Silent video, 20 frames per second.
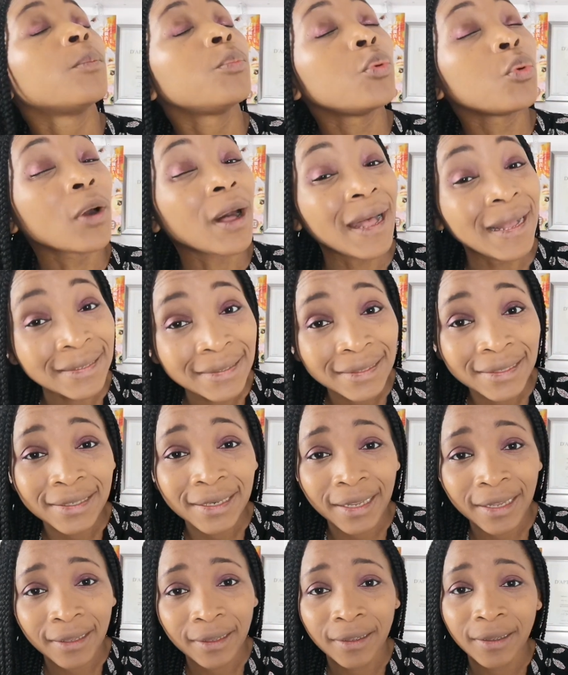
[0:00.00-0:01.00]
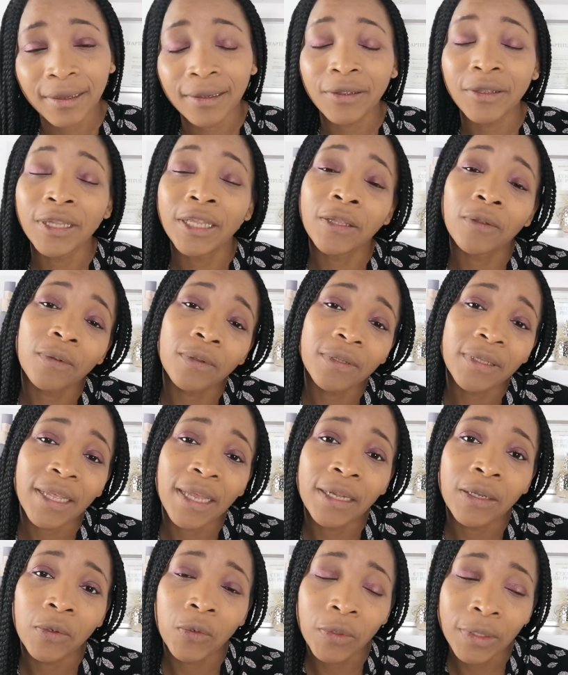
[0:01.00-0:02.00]
pour attirer
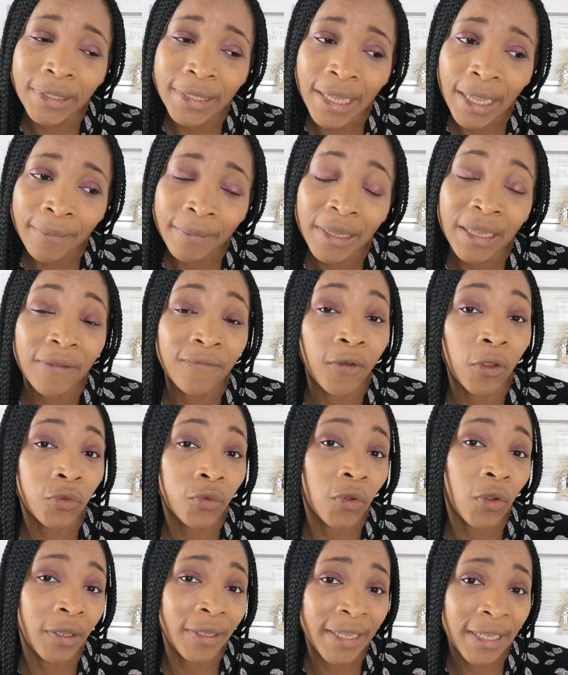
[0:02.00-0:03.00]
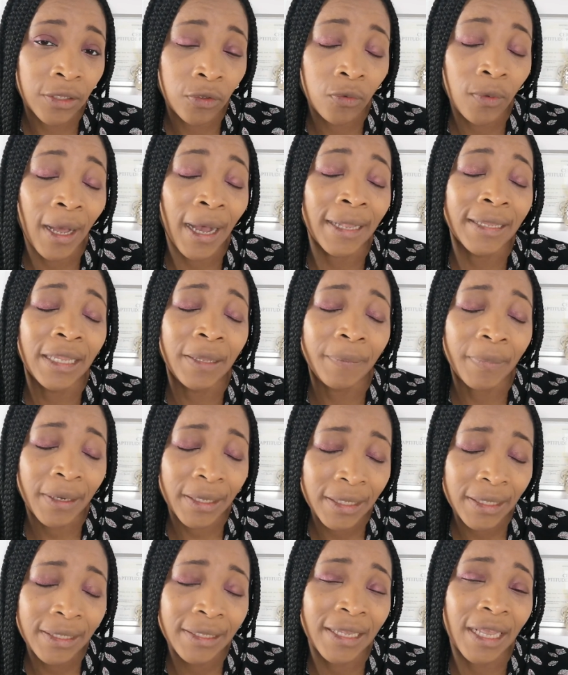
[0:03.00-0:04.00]
clientèle haut de gamme et vendre leurs gâteaux à des
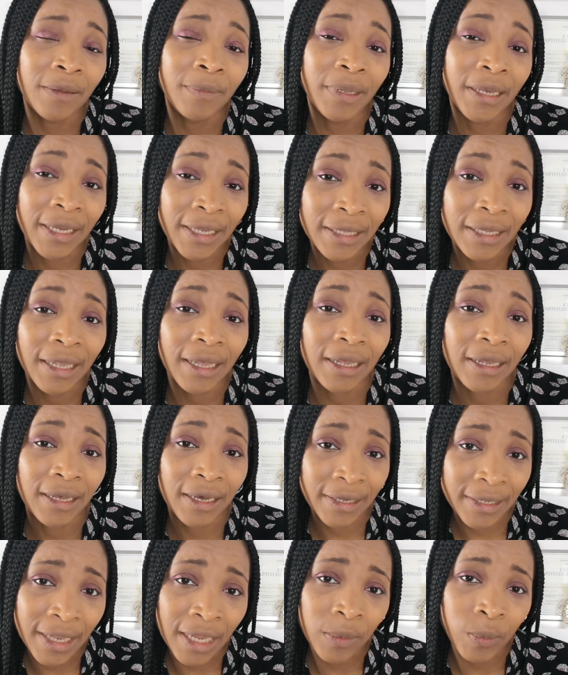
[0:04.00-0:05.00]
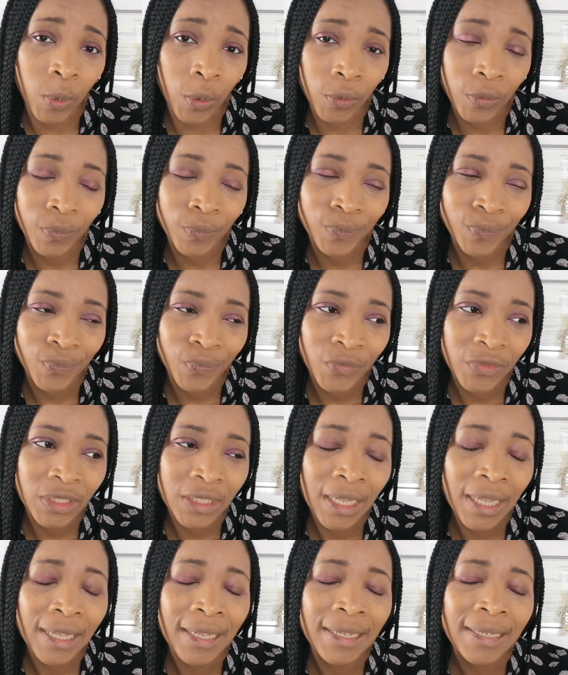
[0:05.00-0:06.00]
prix qu'elles méritent réellement.
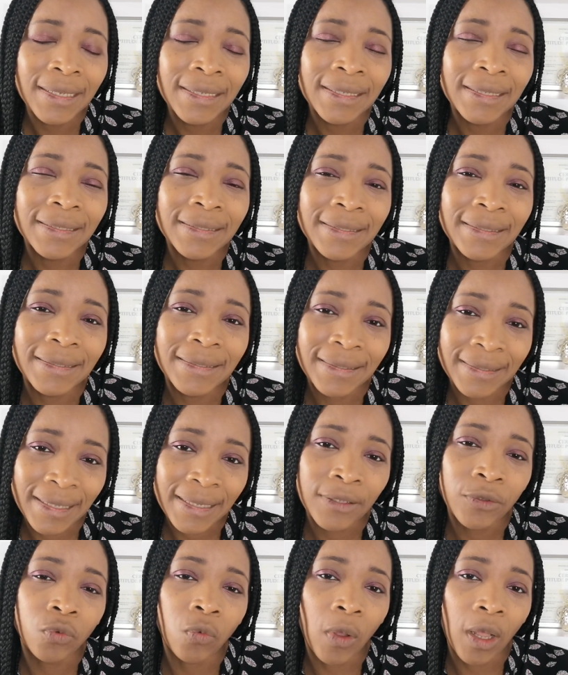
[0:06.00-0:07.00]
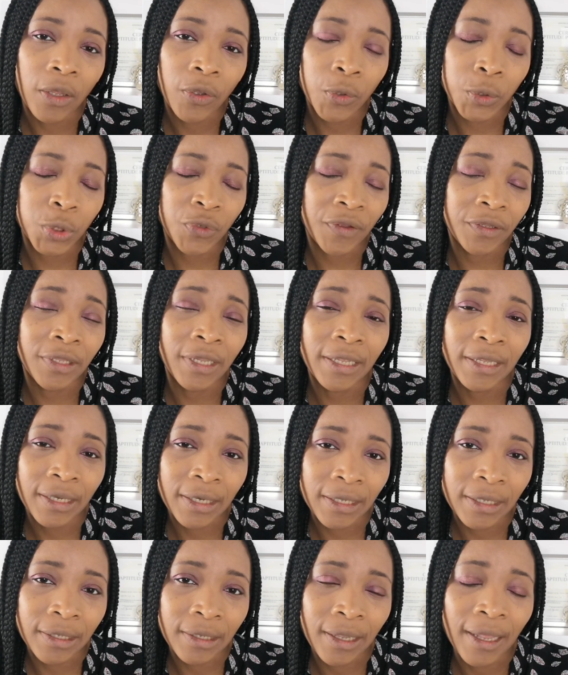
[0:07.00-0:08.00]
Si c'est toi que je viens
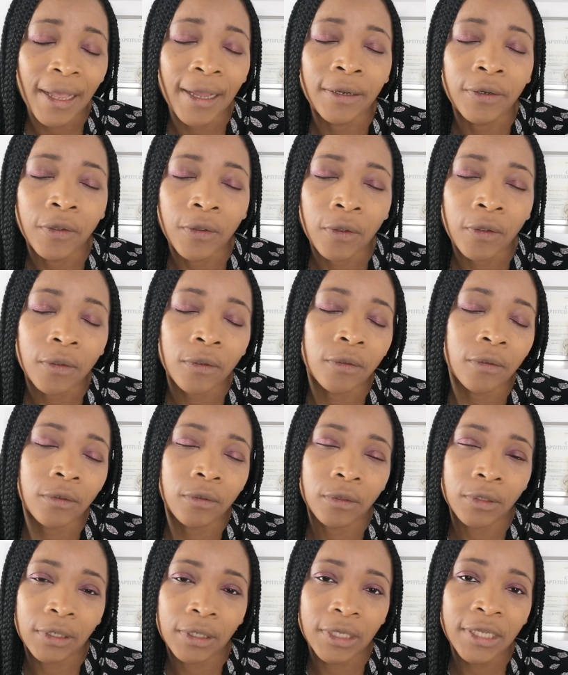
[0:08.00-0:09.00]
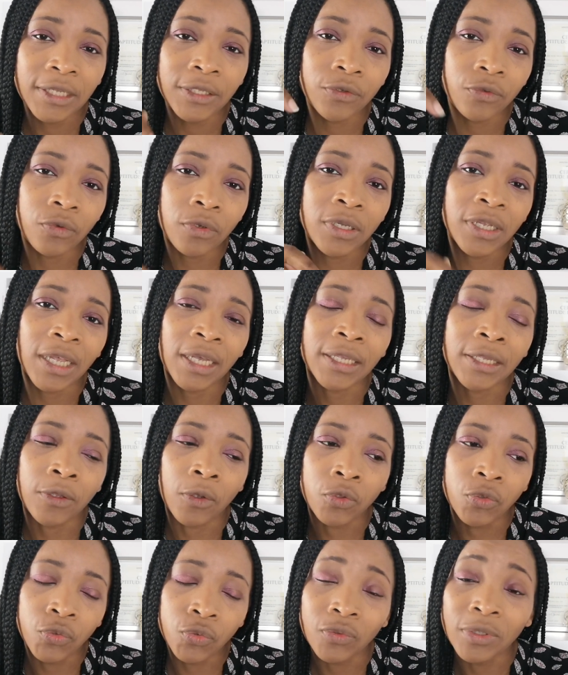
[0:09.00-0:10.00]
décrire, alors clique sur le lien qui est
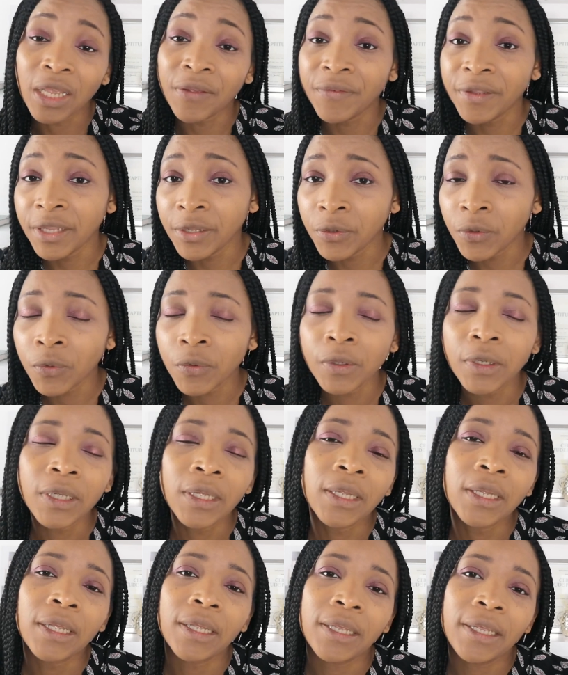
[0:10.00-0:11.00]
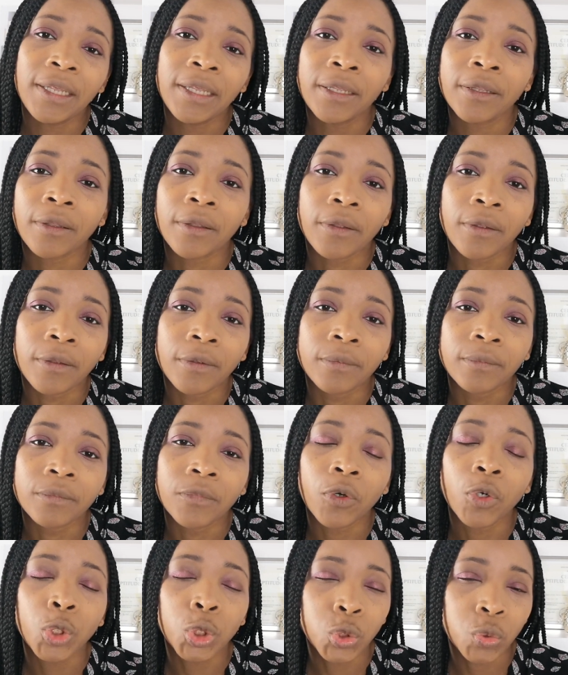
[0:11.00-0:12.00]
en dessous de la vidéo et euh,
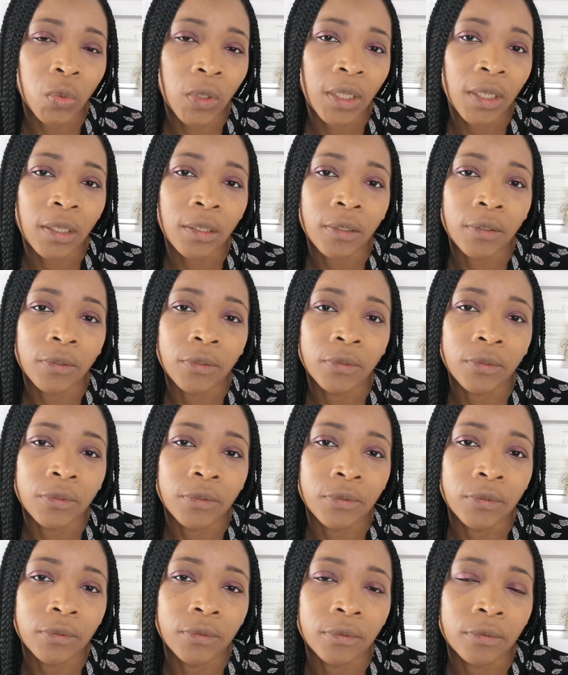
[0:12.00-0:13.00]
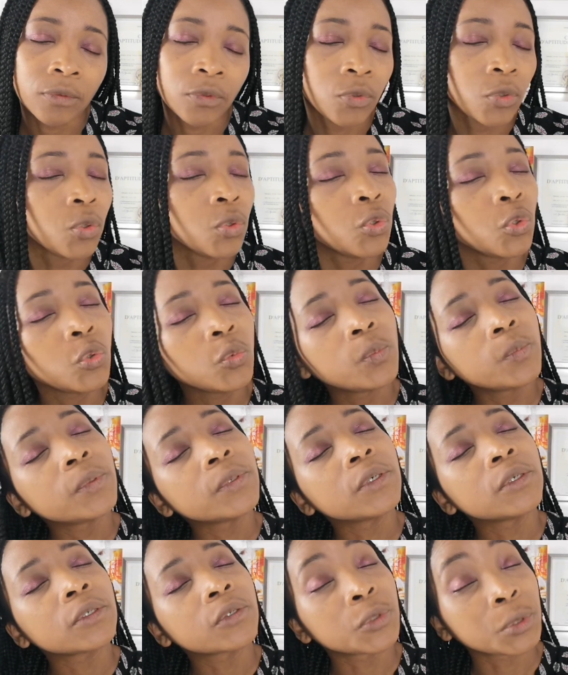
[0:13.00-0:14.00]
rejoins euh, le groupe
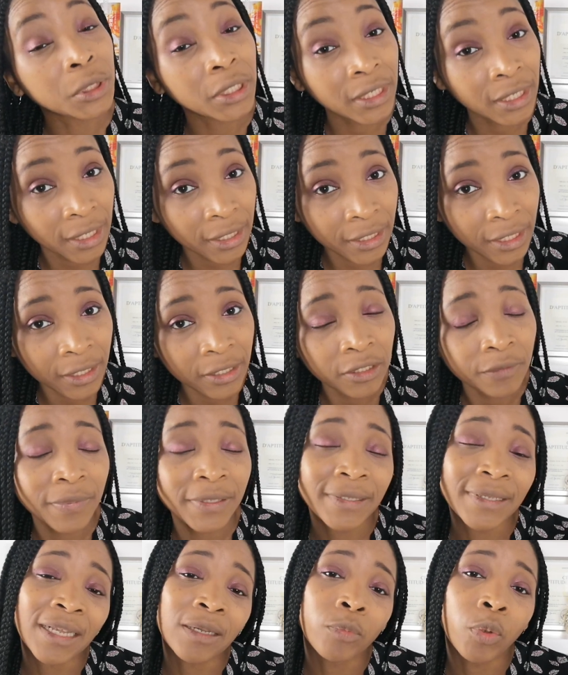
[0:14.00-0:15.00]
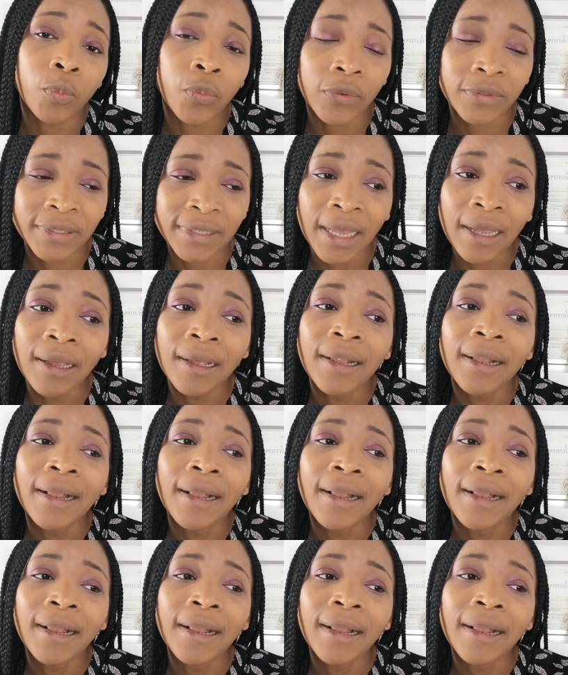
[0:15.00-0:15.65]
que j'ai créé spécialement pour ça.